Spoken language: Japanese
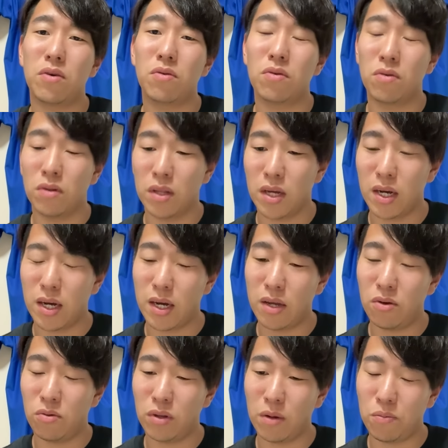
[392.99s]
含んだ
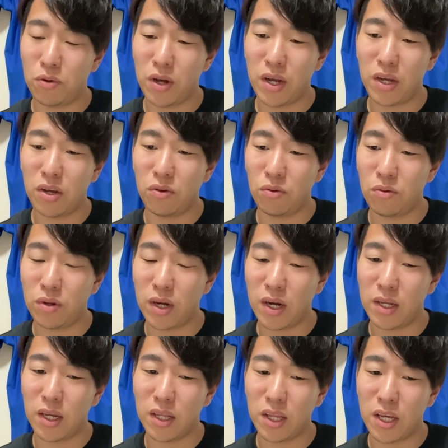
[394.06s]
ようなプロ野球の世の中
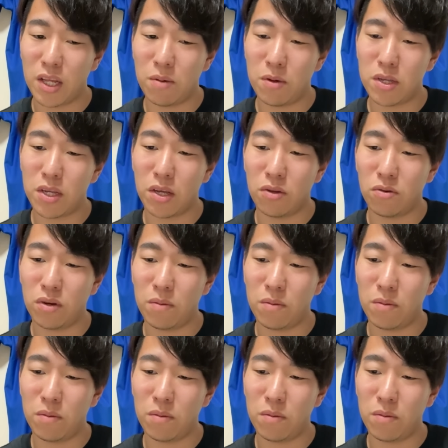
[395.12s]
になってきてますけど、